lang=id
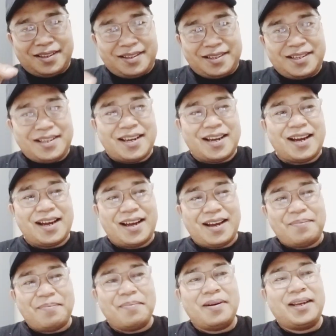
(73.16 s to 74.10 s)

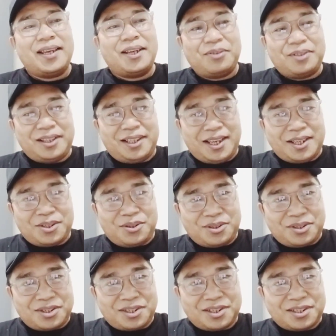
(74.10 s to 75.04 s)
dia mengikuti
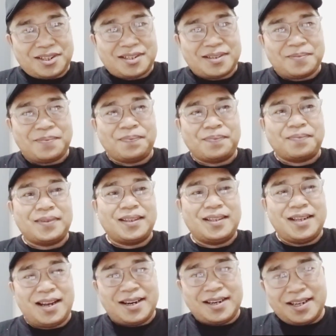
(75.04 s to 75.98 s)
Yesus
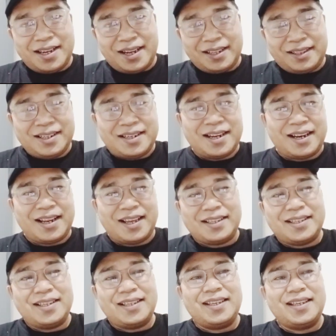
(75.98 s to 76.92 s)
dan dia tidak
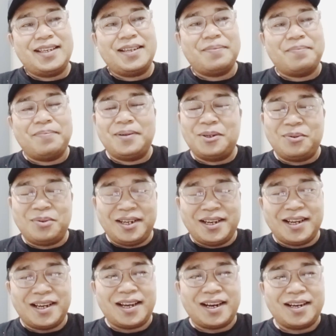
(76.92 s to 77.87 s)
lagi peduli
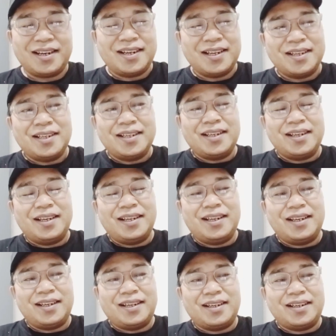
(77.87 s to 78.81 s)
dengan
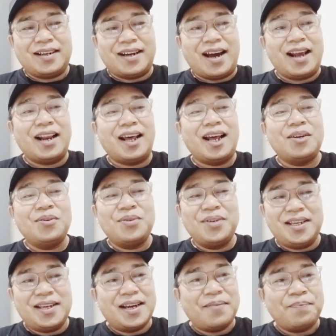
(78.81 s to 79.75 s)
hal-hal uh,
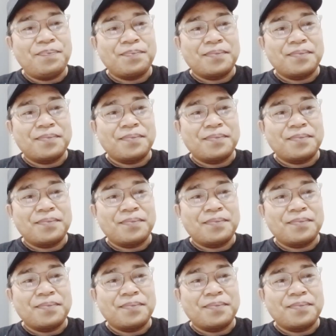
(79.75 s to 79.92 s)
dunia.